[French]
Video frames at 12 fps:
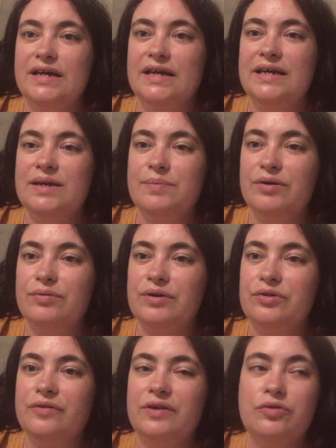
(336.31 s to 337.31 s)
Il est pas
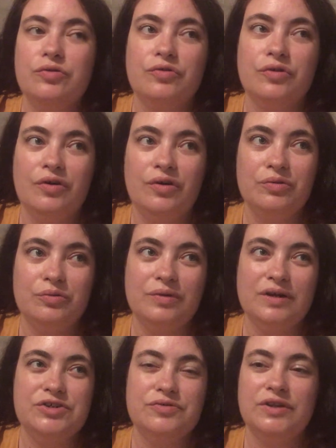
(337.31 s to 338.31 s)
loin de 22h, donc
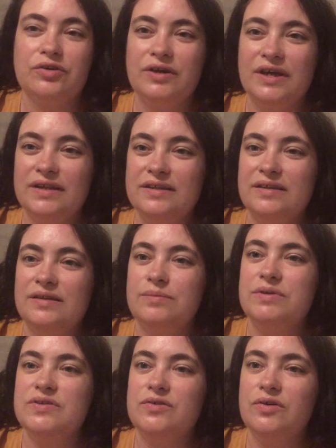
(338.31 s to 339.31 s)
là je viens de regarder un
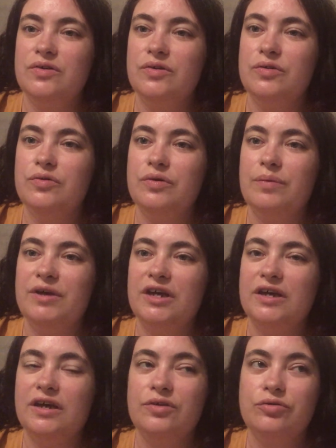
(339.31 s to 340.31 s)
épisode de
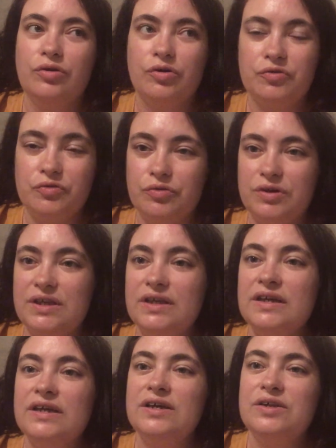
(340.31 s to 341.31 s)
American Horror Story.
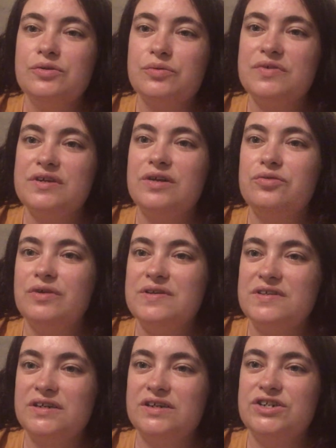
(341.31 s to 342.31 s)
Donc c'est la nouvelle
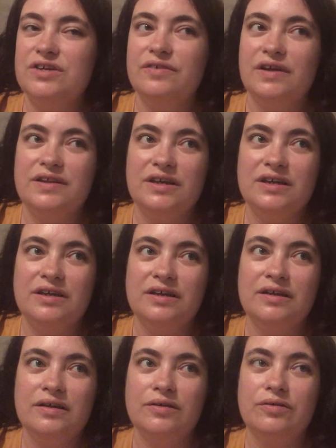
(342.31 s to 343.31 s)
série que j'avais
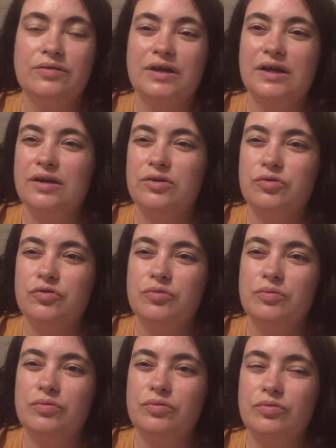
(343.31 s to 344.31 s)
attaquée euh, il y a quelques
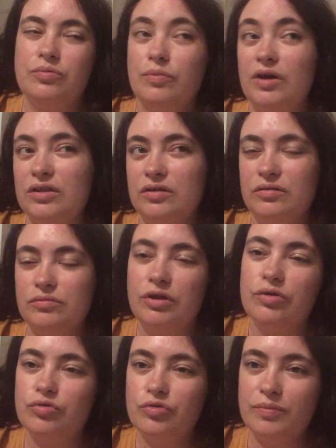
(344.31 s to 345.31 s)
semaines,
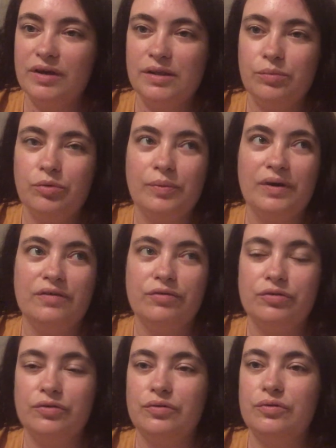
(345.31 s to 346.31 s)
il y a deux semaines à peu près
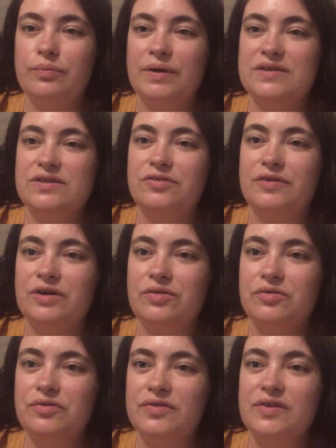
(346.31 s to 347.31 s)
avant de partir en
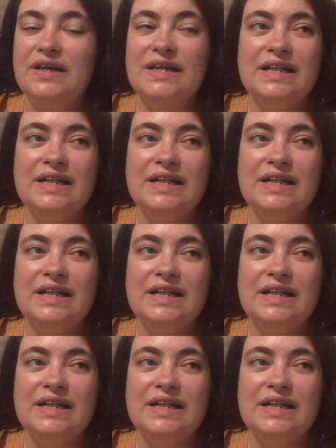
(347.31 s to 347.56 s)
vacances.